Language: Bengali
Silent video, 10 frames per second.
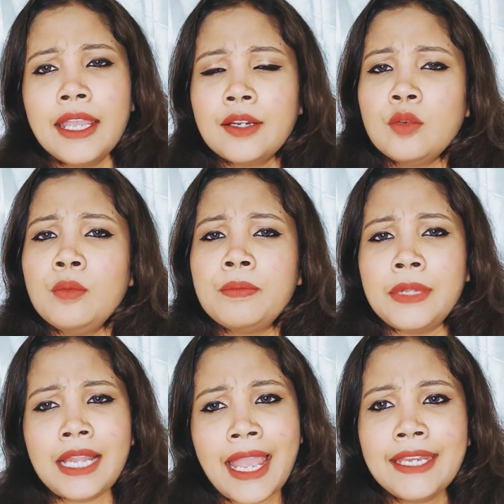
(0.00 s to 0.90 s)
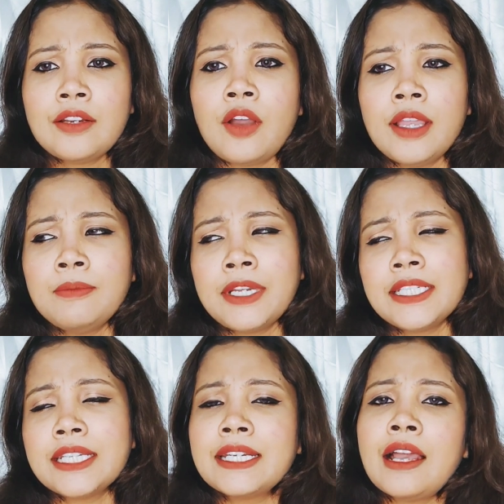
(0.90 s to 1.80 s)
একটু লাইট হয় মানে
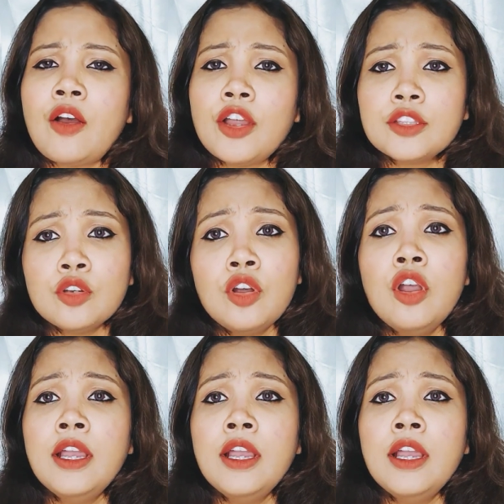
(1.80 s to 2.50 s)
সেটা হয়তো